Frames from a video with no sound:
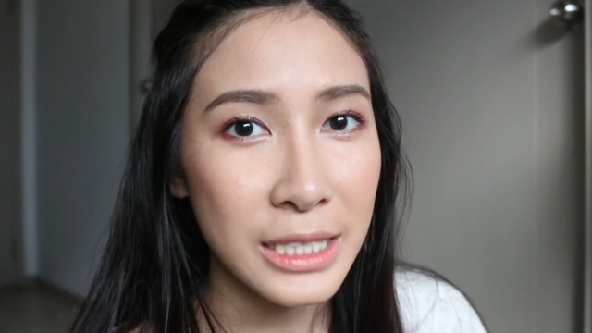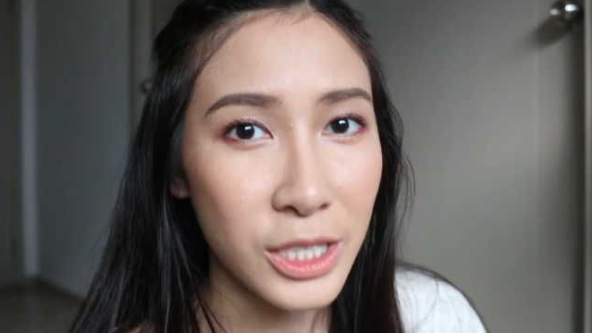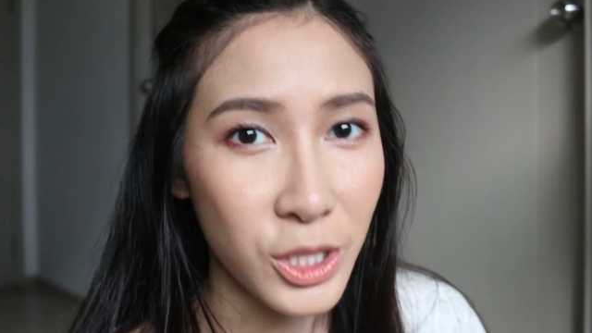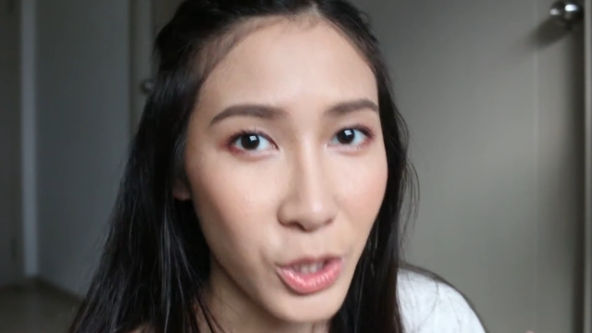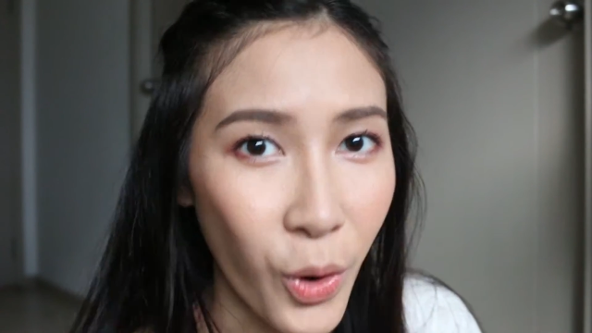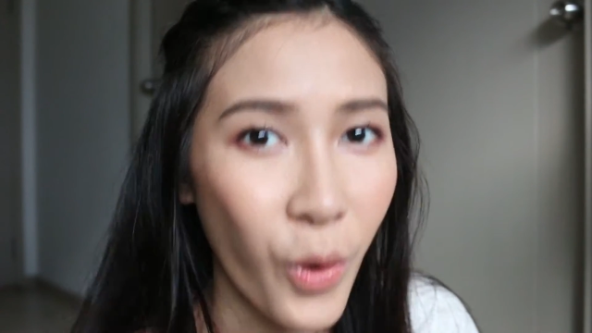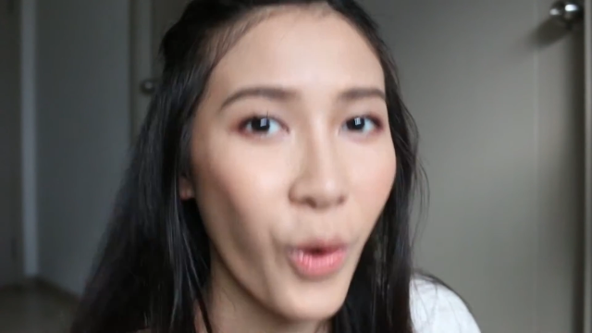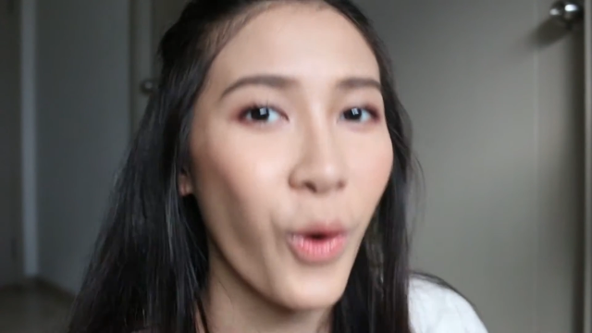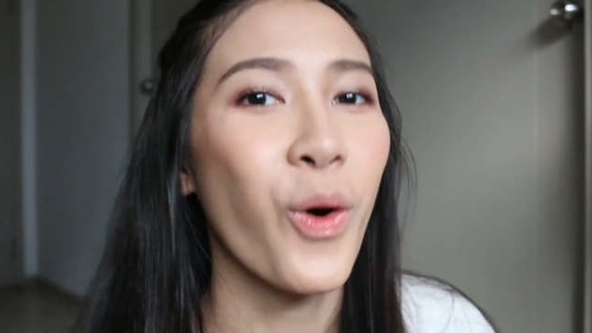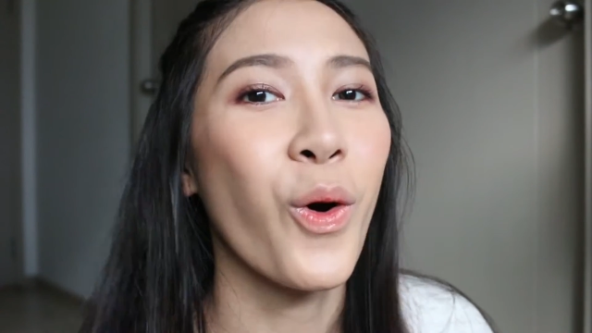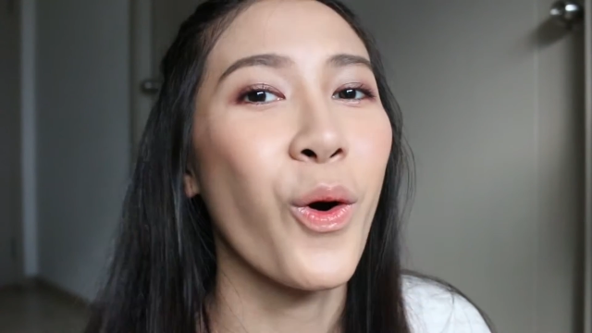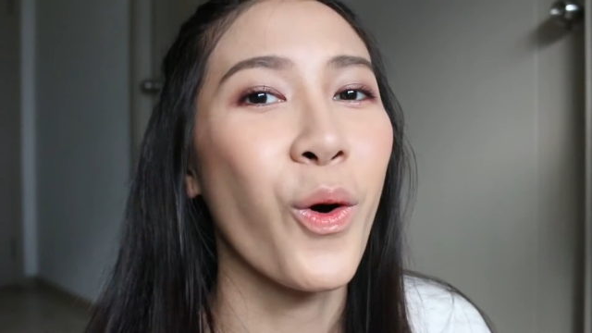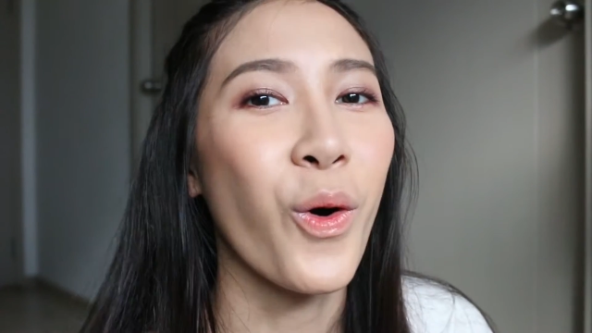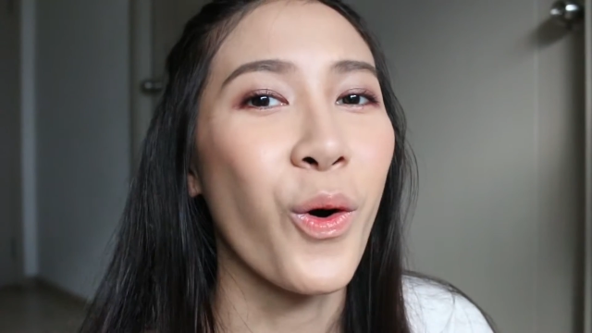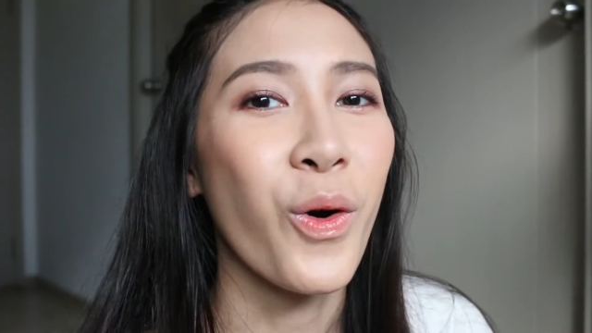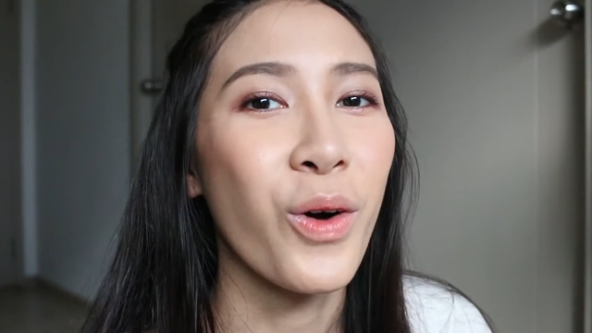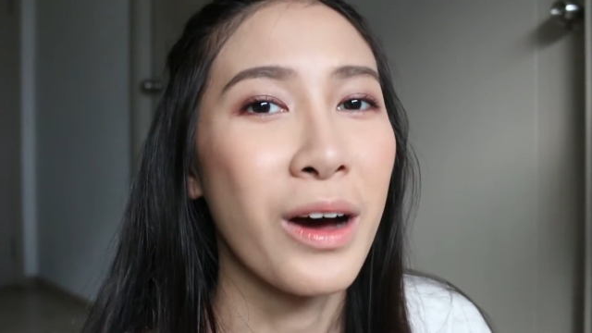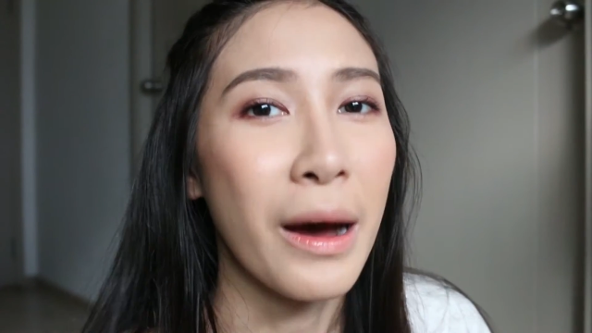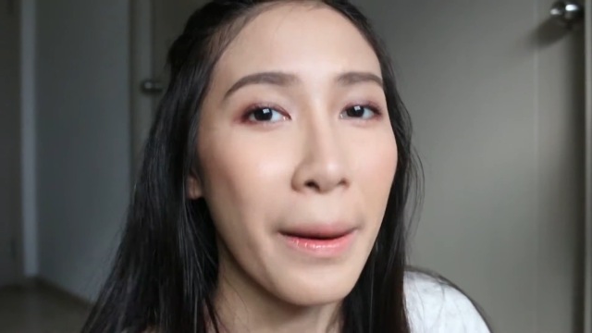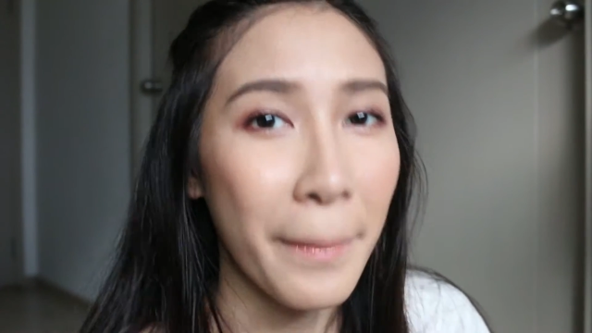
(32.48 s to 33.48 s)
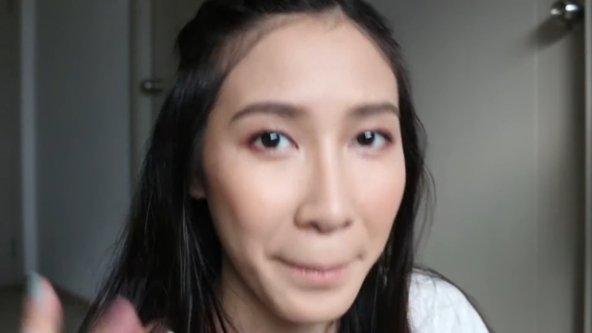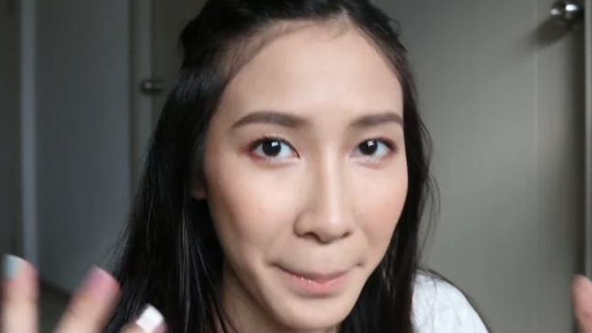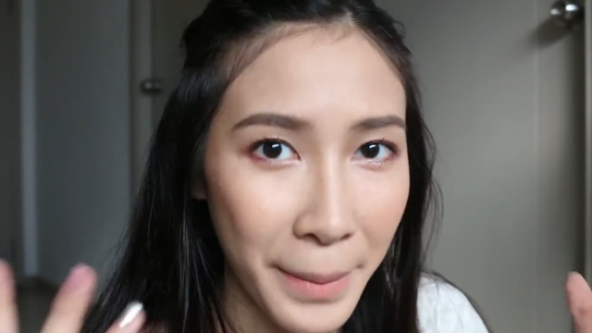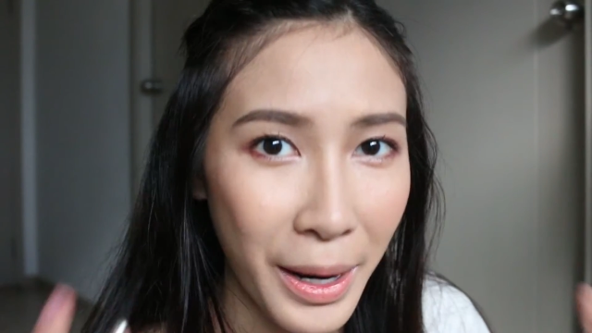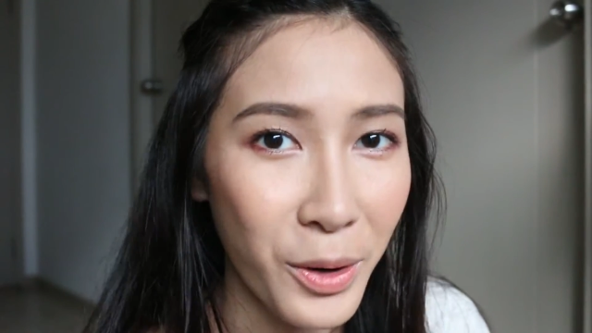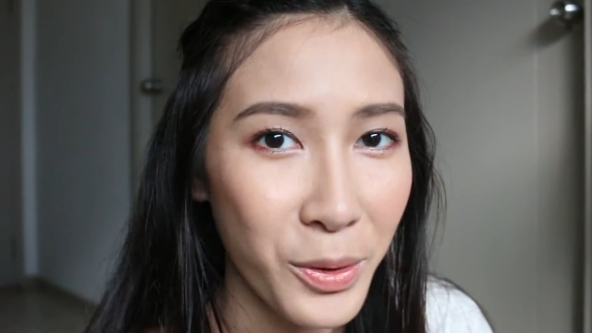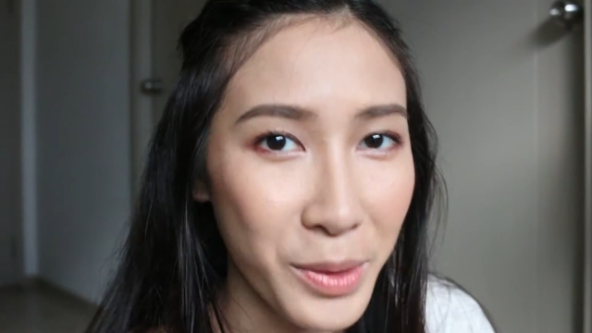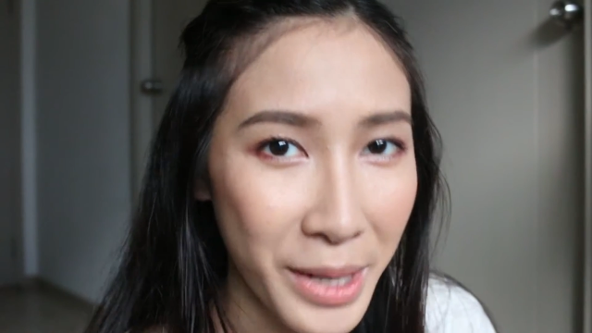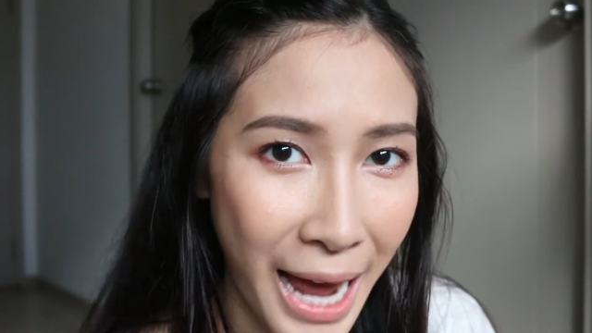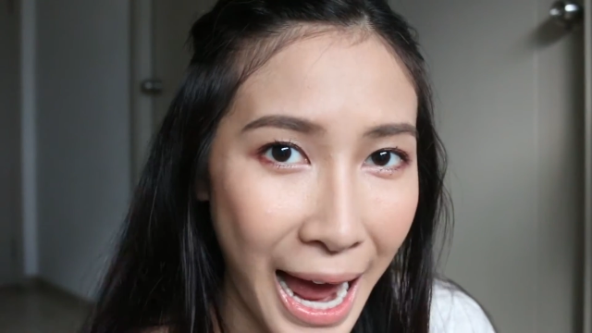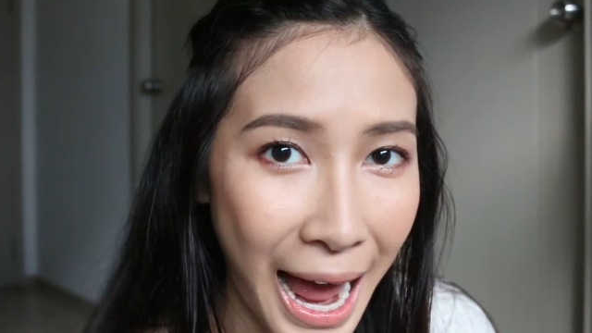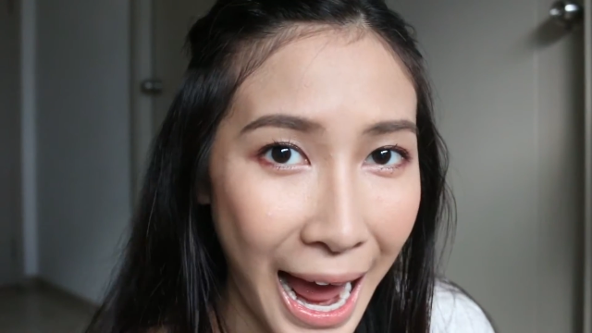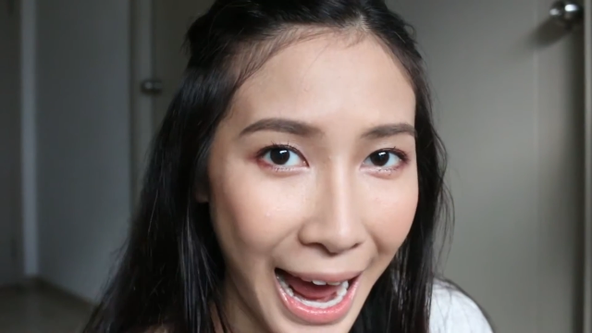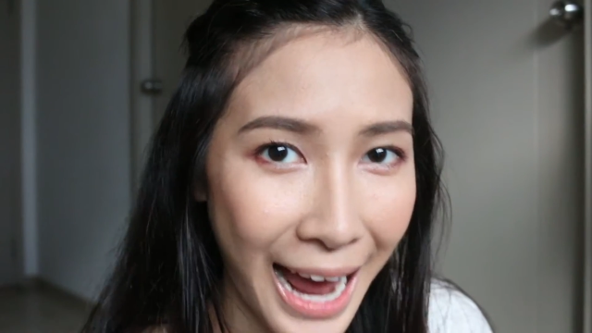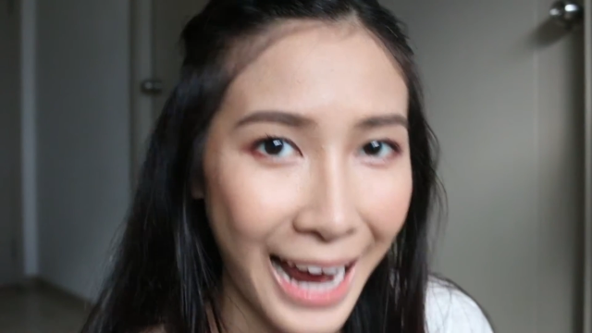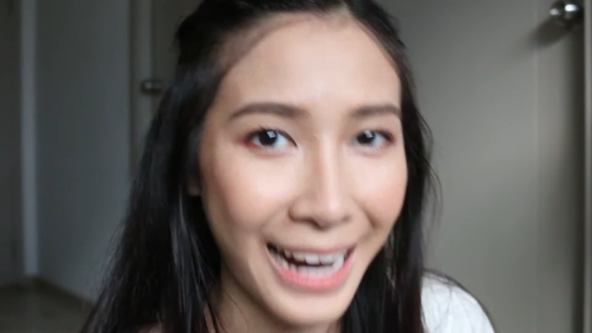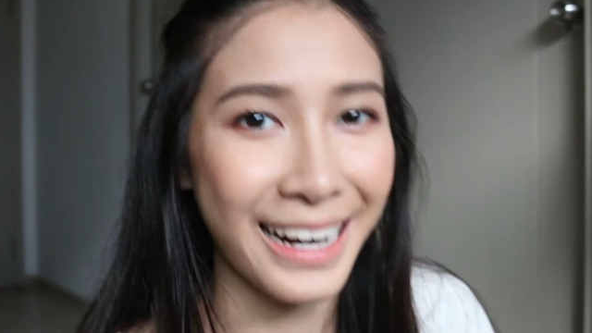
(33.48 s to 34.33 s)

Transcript: โชว์เบ้าหน้า